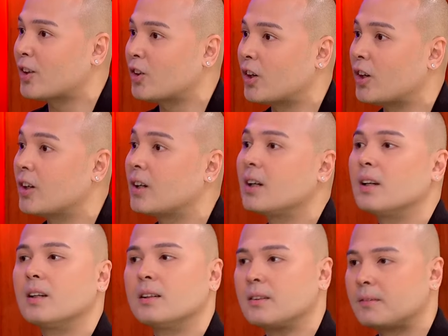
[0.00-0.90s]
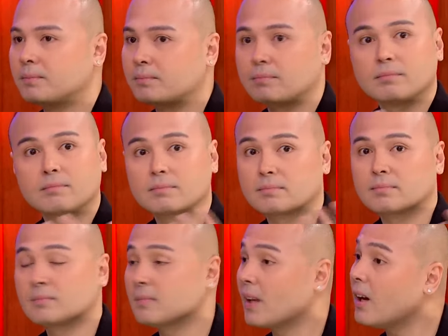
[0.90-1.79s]
You went to?
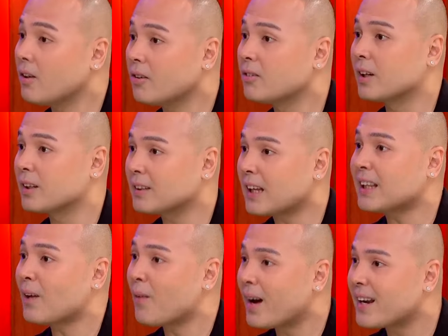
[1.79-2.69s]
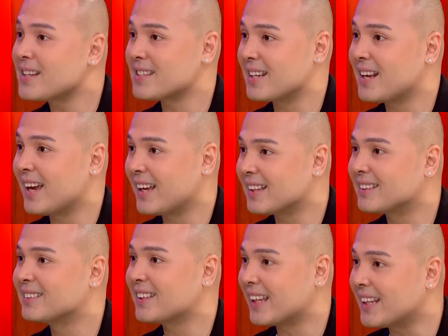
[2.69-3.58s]
ano, nagtatawanan sila
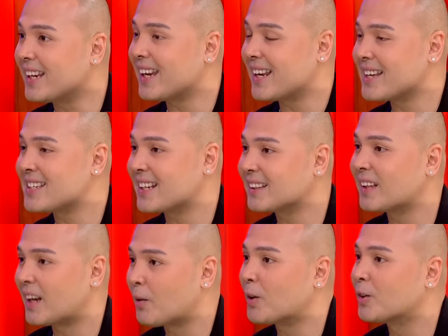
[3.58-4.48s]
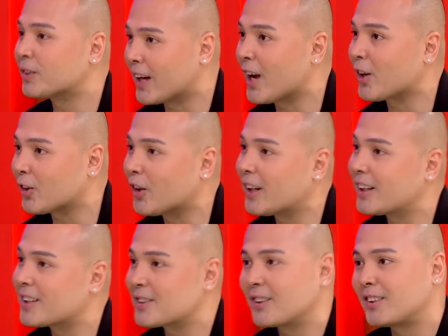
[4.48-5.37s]
and kinikilig silang dalawa ng director.
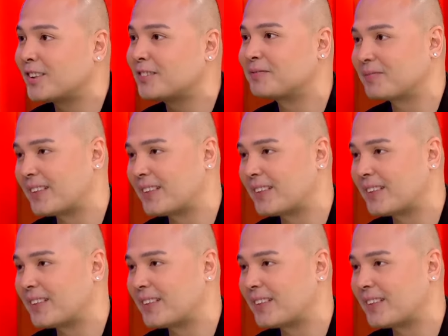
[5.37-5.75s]
And it so, worked?